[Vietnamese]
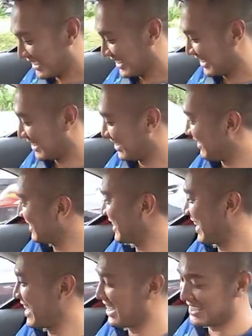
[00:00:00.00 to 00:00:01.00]
thôi
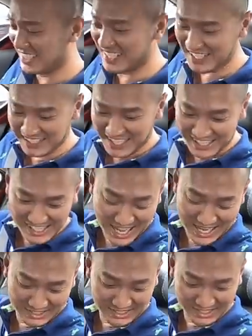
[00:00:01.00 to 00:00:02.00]
Ok, cái xe này thì anh
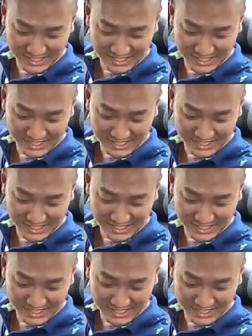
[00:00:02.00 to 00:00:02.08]
lạ